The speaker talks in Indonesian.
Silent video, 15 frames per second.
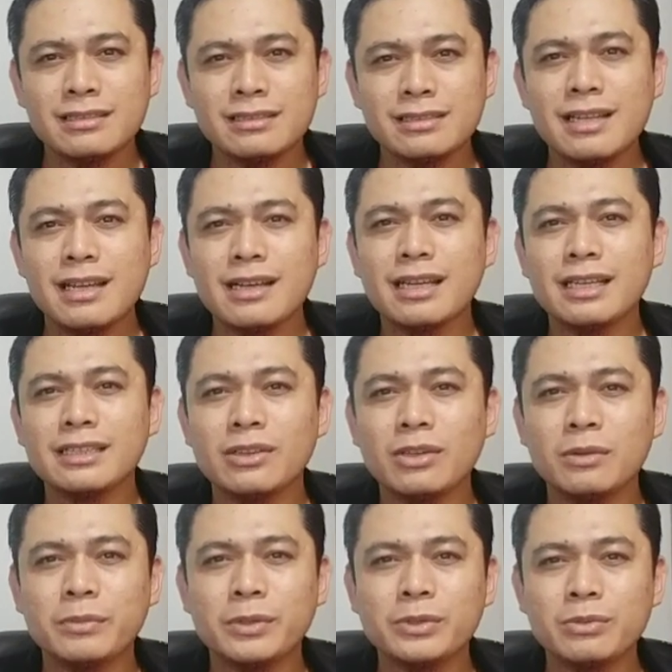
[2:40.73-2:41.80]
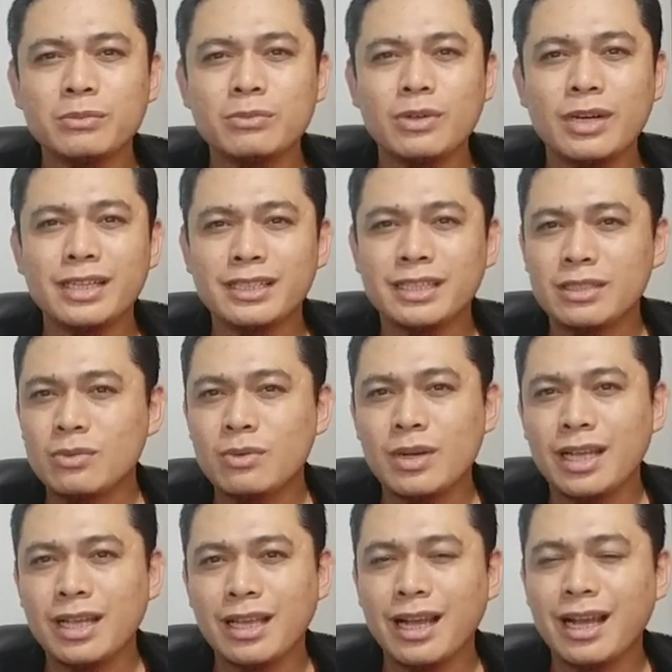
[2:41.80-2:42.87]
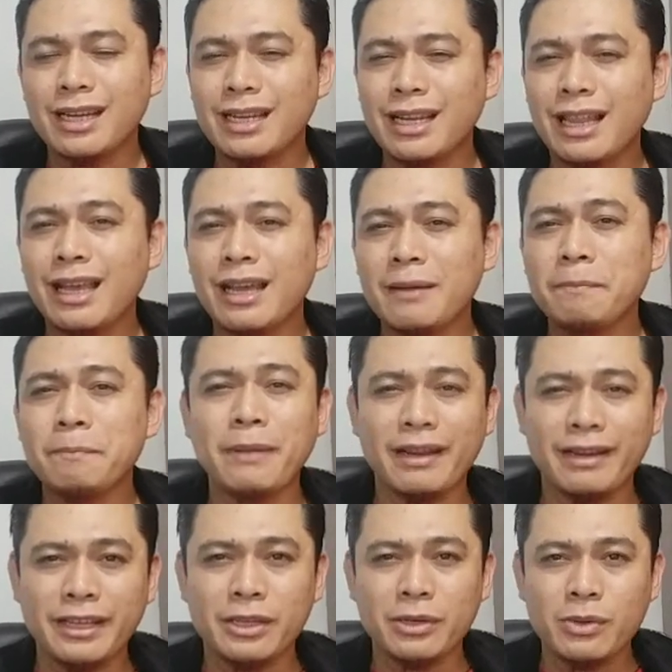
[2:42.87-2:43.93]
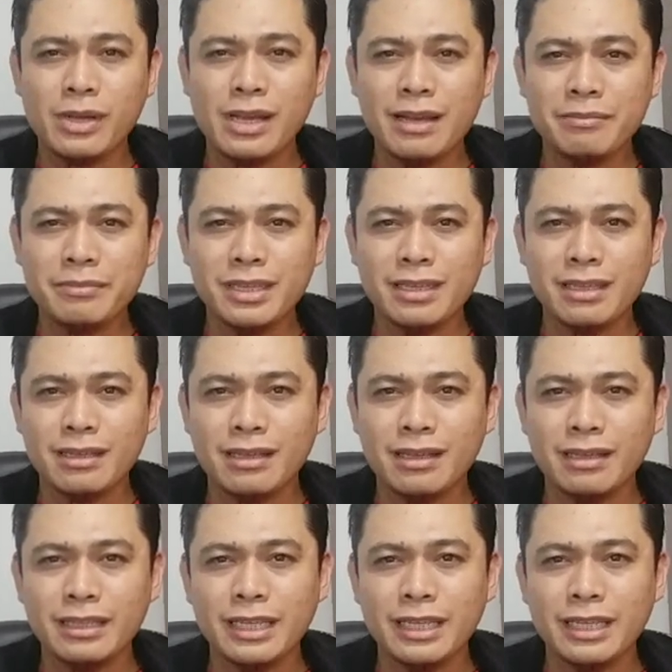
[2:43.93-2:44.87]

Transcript: Sedangkan kelompok tumbuhan kedua adalah panerogami,